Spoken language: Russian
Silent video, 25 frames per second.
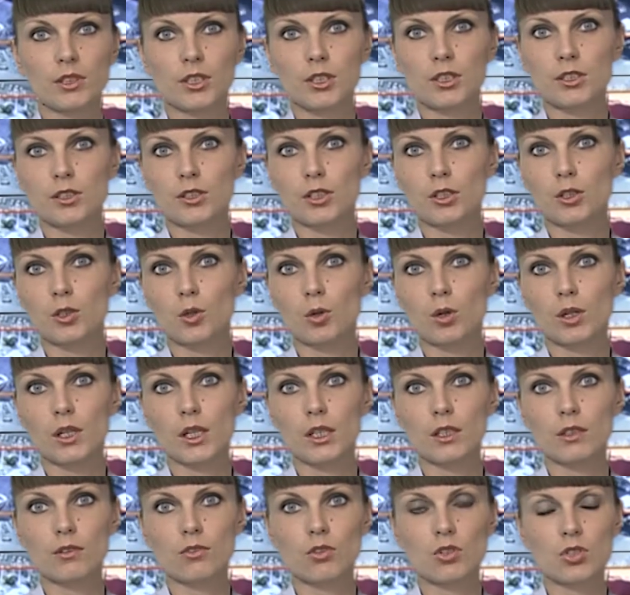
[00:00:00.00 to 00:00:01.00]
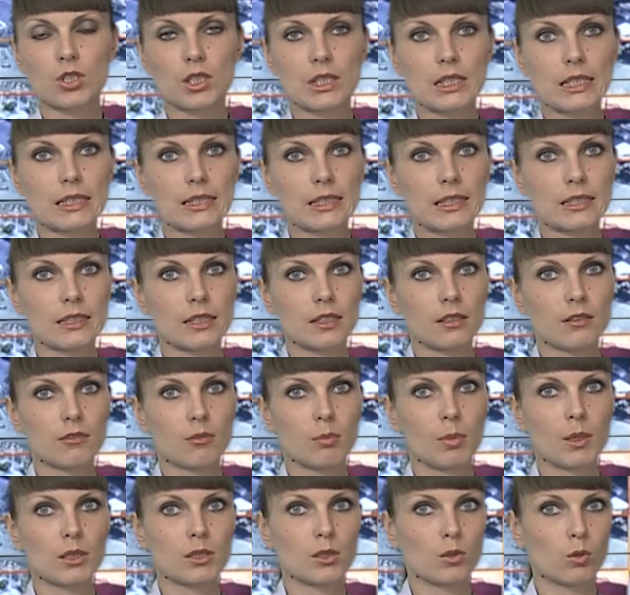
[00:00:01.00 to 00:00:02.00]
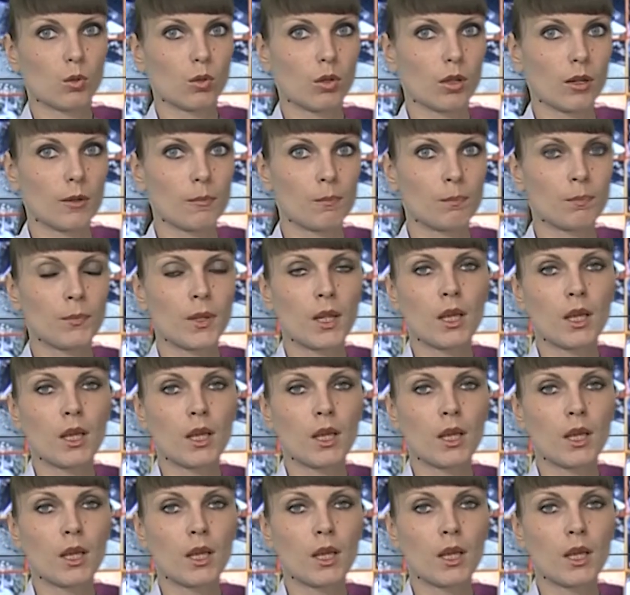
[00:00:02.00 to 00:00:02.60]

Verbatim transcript: 33-летнего жителя соседнего поселка.